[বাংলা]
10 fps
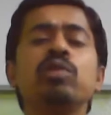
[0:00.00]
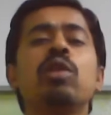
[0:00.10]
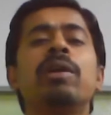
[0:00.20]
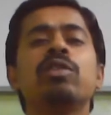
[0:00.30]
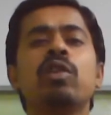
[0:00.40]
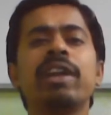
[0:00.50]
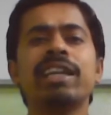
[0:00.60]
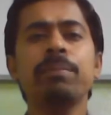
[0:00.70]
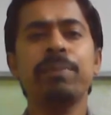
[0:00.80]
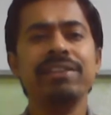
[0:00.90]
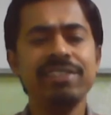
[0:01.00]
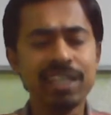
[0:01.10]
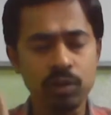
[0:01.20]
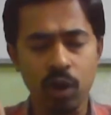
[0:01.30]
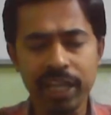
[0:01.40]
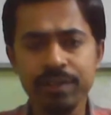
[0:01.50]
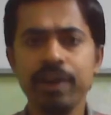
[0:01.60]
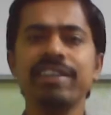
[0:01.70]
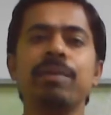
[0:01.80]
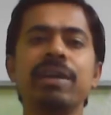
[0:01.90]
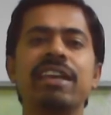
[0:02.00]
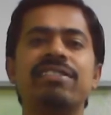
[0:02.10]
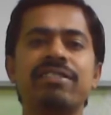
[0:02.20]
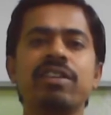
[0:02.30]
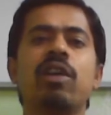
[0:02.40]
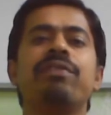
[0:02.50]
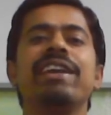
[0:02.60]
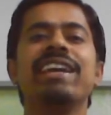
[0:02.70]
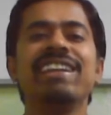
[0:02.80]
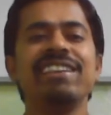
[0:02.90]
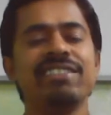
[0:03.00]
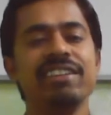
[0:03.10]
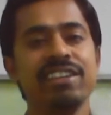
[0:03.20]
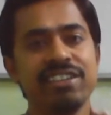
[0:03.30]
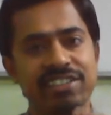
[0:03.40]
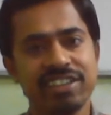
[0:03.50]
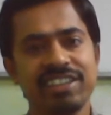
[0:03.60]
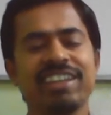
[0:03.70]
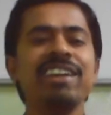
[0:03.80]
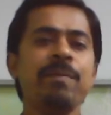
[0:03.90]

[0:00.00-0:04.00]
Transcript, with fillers: তোমার যখন একটা বেসিক নলেজ হয়ে যাবে হিস্ট্রি অফ ইংলিশ লিটারেচার থেকে